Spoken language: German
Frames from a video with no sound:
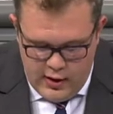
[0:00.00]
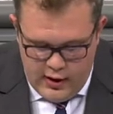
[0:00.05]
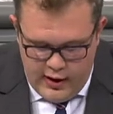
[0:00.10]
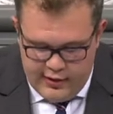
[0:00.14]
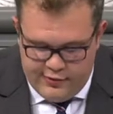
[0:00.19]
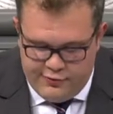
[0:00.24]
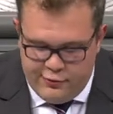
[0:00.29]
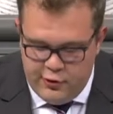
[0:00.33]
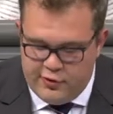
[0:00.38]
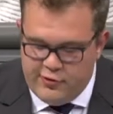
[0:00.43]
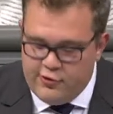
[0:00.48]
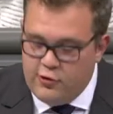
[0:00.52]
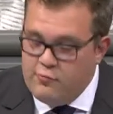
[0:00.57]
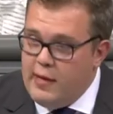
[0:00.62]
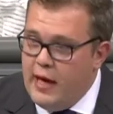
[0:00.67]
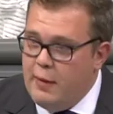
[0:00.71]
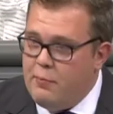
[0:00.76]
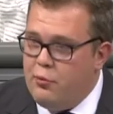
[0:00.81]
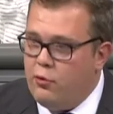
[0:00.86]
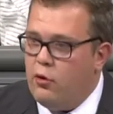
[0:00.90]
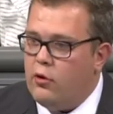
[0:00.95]
Es führt zu
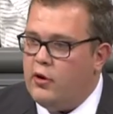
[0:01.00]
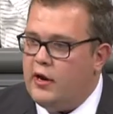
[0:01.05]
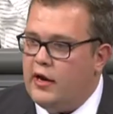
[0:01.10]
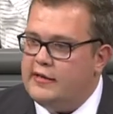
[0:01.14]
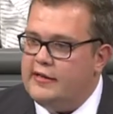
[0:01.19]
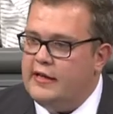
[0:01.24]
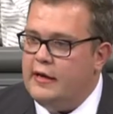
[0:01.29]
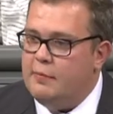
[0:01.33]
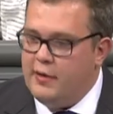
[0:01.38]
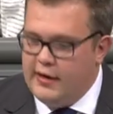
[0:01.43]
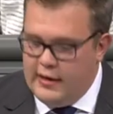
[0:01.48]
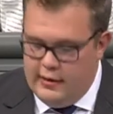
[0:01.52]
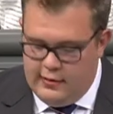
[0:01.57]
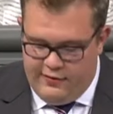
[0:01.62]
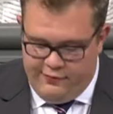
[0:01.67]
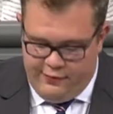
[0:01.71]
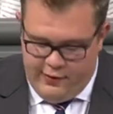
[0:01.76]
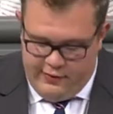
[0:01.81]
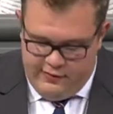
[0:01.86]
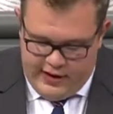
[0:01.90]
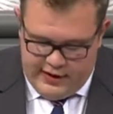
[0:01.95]
mehr Bürokratie bei den
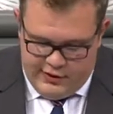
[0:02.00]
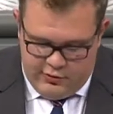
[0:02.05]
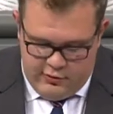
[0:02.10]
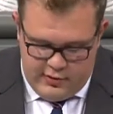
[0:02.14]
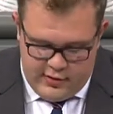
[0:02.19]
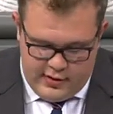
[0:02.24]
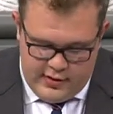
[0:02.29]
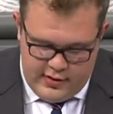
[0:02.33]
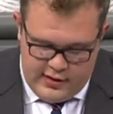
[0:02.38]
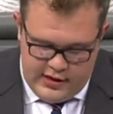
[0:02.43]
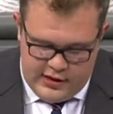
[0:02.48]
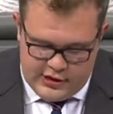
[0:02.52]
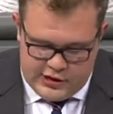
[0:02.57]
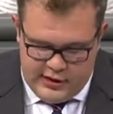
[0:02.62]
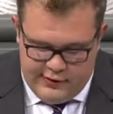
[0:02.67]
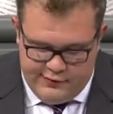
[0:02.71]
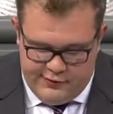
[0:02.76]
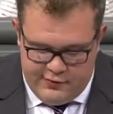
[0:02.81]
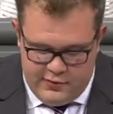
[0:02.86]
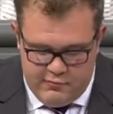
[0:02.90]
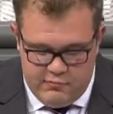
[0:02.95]

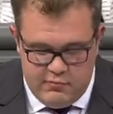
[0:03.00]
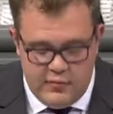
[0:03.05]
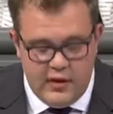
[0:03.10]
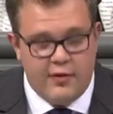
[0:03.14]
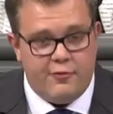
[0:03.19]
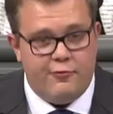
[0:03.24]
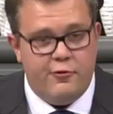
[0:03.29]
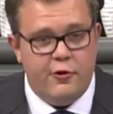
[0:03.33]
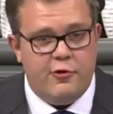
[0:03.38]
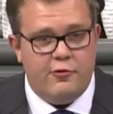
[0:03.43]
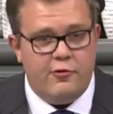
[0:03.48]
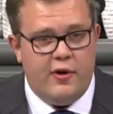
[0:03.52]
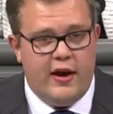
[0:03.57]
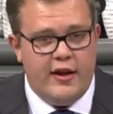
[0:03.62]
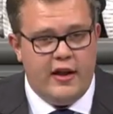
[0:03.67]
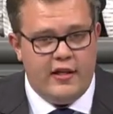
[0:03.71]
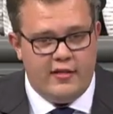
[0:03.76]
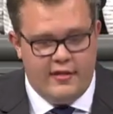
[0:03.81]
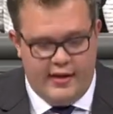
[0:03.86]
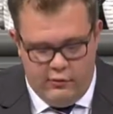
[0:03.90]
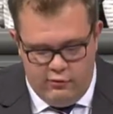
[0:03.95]
Verwertungsgesellschaften, es führt zu
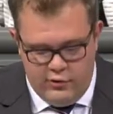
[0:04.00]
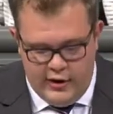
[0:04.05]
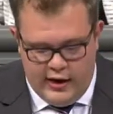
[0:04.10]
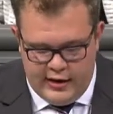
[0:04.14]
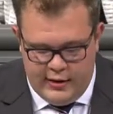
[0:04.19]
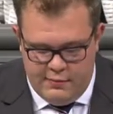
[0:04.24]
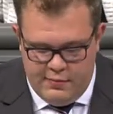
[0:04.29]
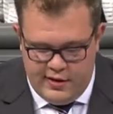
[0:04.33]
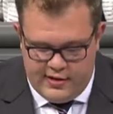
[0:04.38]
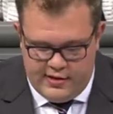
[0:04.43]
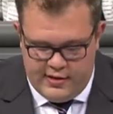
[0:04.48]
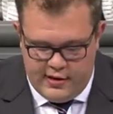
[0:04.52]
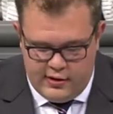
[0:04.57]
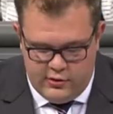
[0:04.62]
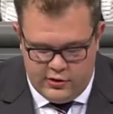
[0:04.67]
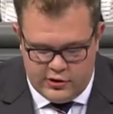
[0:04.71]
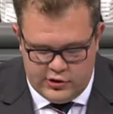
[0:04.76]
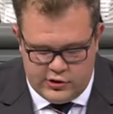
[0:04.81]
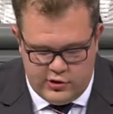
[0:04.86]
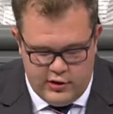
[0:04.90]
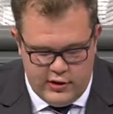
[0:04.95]
einer sehr unangemessenen
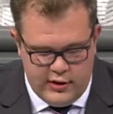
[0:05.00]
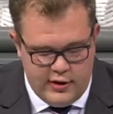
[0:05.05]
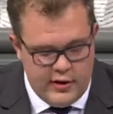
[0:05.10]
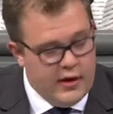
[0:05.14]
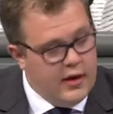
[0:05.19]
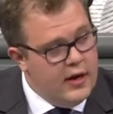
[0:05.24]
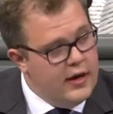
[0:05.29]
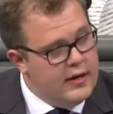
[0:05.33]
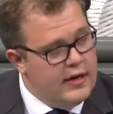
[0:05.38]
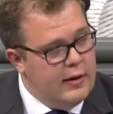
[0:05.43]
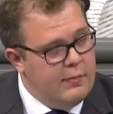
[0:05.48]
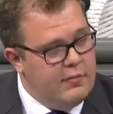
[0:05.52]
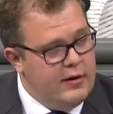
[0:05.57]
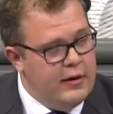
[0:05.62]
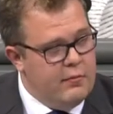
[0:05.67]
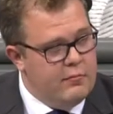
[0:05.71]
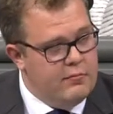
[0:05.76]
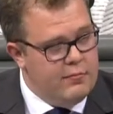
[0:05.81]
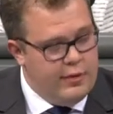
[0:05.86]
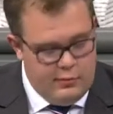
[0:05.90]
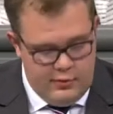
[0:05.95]
Kontrolle der
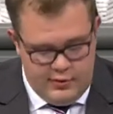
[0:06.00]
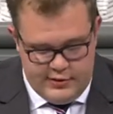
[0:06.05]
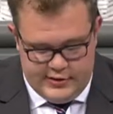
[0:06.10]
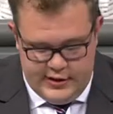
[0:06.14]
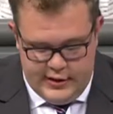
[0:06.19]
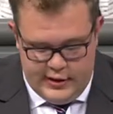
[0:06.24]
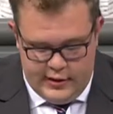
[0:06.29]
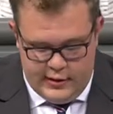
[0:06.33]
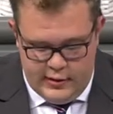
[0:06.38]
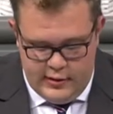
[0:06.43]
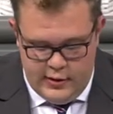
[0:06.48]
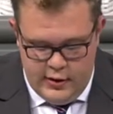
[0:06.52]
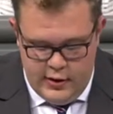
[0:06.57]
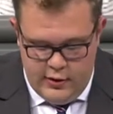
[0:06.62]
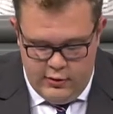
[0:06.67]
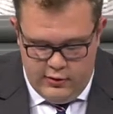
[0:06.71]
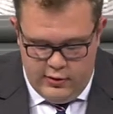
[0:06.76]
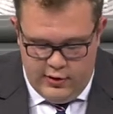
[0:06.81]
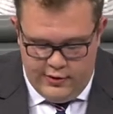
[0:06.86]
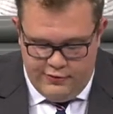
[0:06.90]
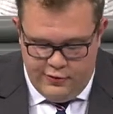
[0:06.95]
Blindenbibliotheken
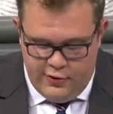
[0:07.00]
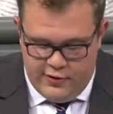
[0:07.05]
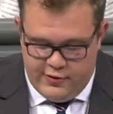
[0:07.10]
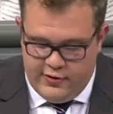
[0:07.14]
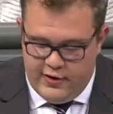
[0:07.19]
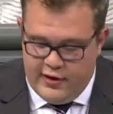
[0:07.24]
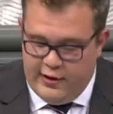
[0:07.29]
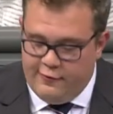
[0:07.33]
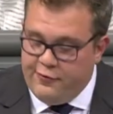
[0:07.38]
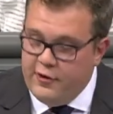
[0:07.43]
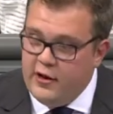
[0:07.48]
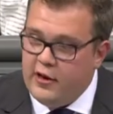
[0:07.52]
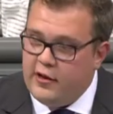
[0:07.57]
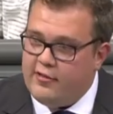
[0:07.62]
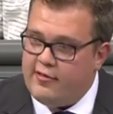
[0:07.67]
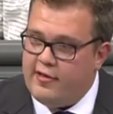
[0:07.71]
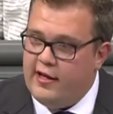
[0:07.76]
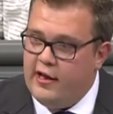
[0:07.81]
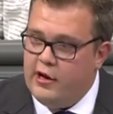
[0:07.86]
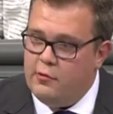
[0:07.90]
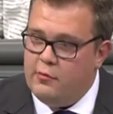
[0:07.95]
und es führt zu einer
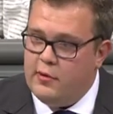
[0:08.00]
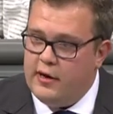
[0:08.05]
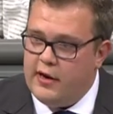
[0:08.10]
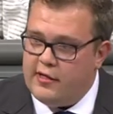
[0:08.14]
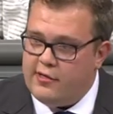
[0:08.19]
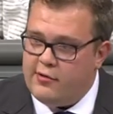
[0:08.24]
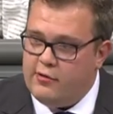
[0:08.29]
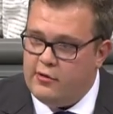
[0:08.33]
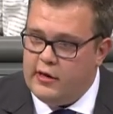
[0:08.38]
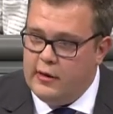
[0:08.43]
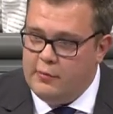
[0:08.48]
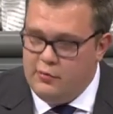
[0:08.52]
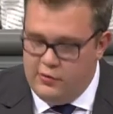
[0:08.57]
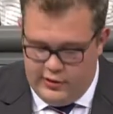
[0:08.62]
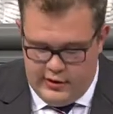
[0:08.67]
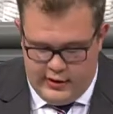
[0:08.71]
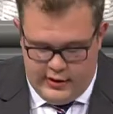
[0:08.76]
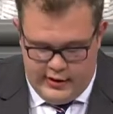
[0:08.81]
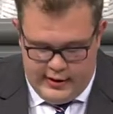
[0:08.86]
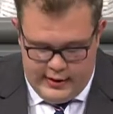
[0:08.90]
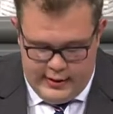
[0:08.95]
finanziellen Überlastung der
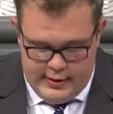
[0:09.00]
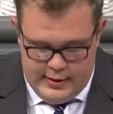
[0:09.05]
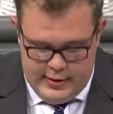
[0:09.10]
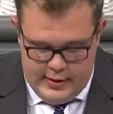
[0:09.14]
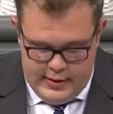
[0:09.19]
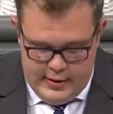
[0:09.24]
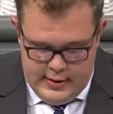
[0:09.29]
Büchereien.